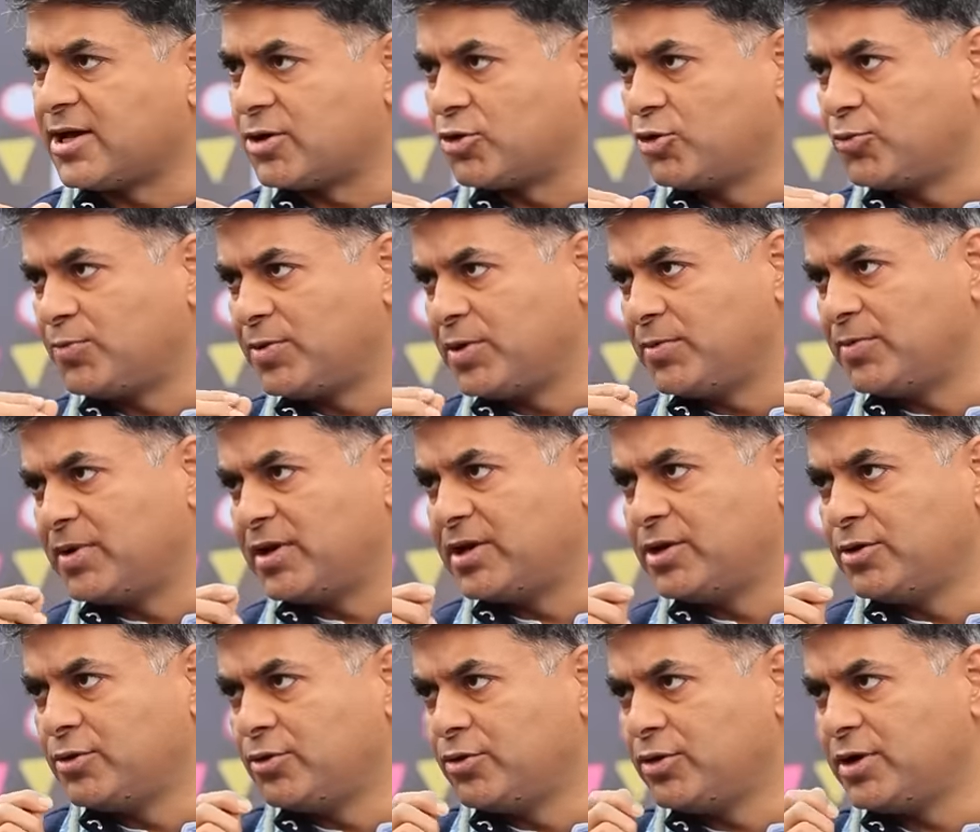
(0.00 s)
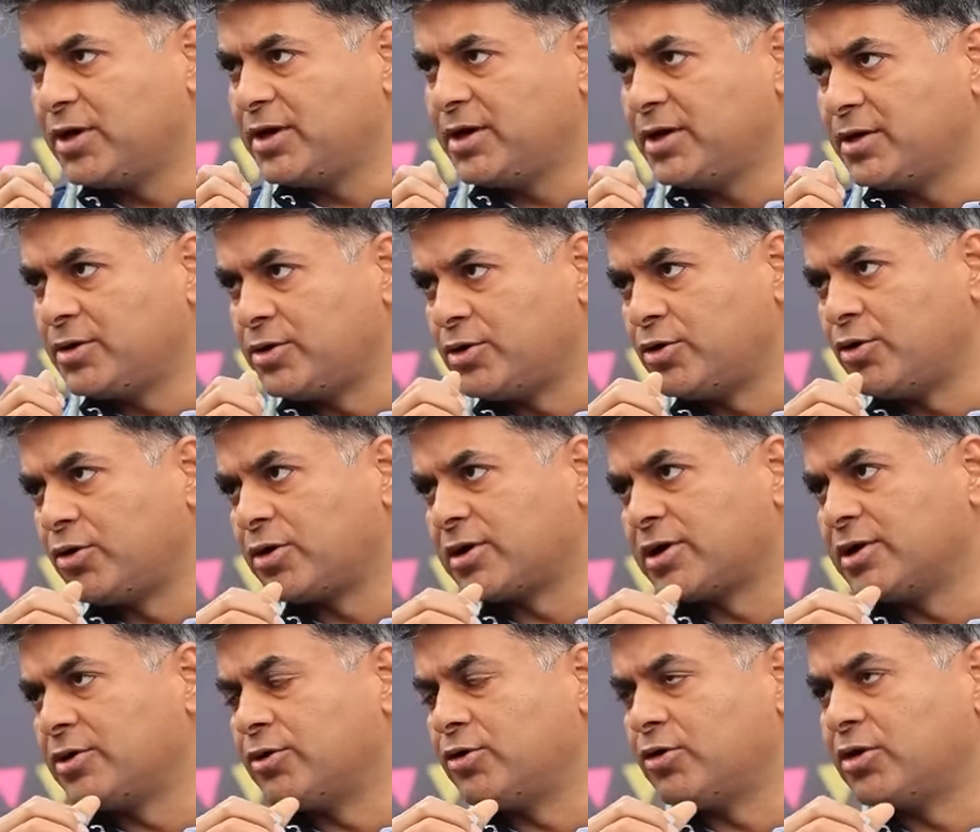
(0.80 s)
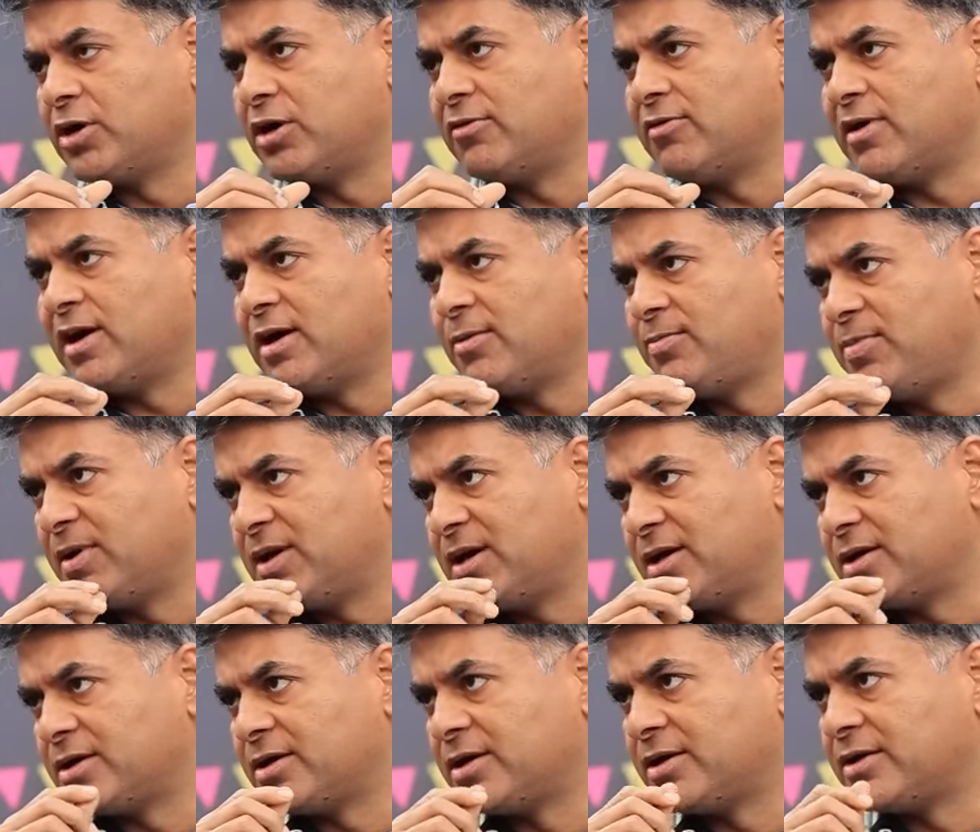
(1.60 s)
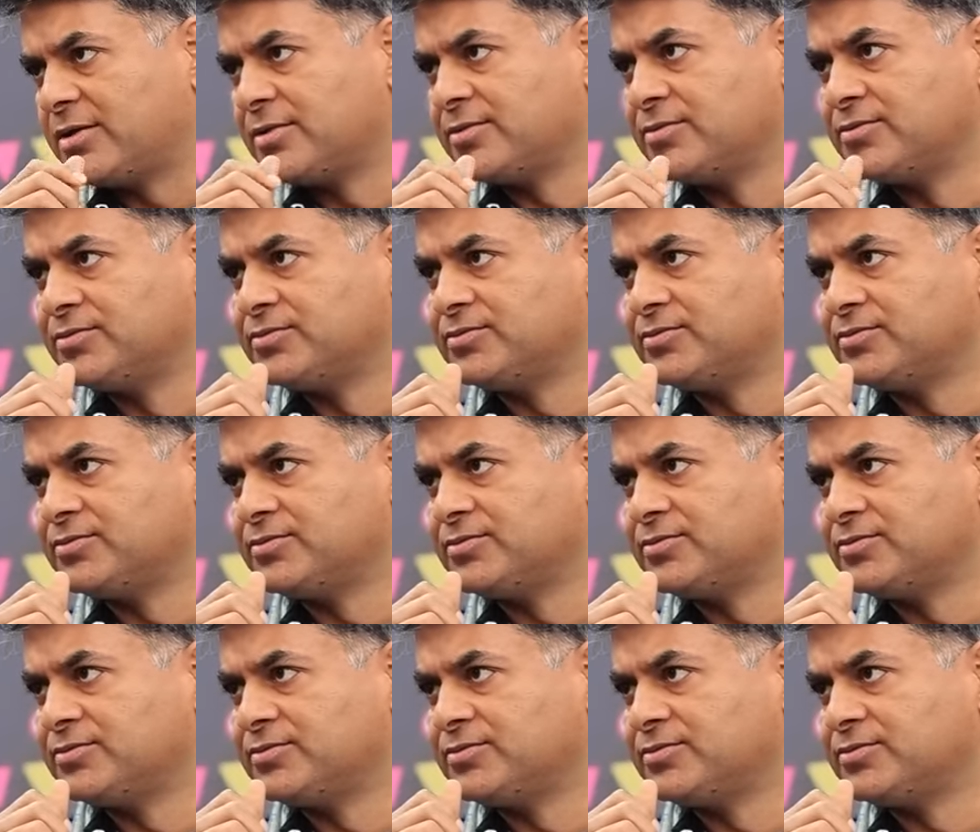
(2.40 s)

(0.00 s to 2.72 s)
आरोपी बरी हो गए नौ के नौ गवाह पलट गए